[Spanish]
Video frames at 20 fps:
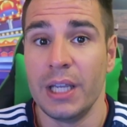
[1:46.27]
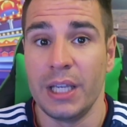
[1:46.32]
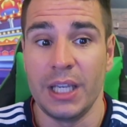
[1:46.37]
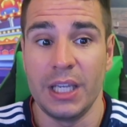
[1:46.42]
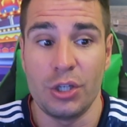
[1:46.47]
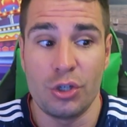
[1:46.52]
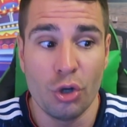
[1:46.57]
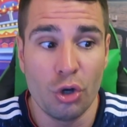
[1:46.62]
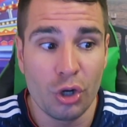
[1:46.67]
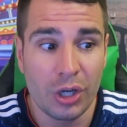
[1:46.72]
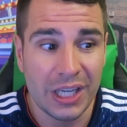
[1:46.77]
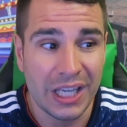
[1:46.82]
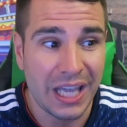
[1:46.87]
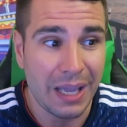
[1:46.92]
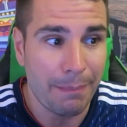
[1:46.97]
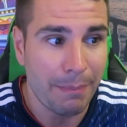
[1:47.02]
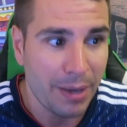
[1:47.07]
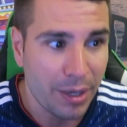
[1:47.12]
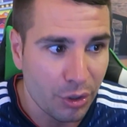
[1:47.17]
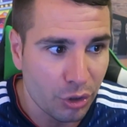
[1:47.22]
Y yo
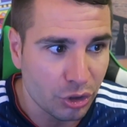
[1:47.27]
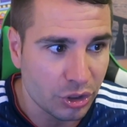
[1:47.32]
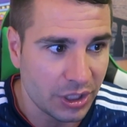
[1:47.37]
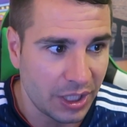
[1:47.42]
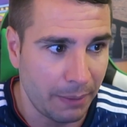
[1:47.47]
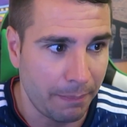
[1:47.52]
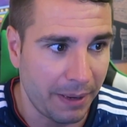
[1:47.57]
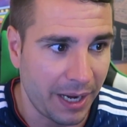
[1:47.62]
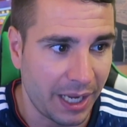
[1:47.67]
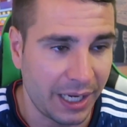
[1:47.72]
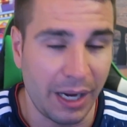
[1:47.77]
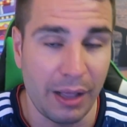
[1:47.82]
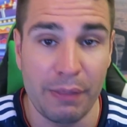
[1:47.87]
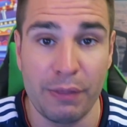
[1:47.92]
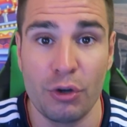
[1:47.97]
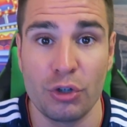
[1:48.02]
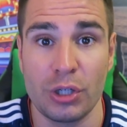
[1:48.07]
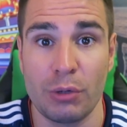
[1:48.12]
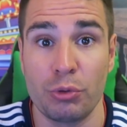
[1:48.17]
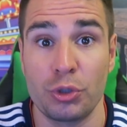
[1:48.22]
qué menos que para
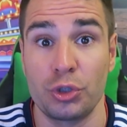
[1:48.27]
agradeceros a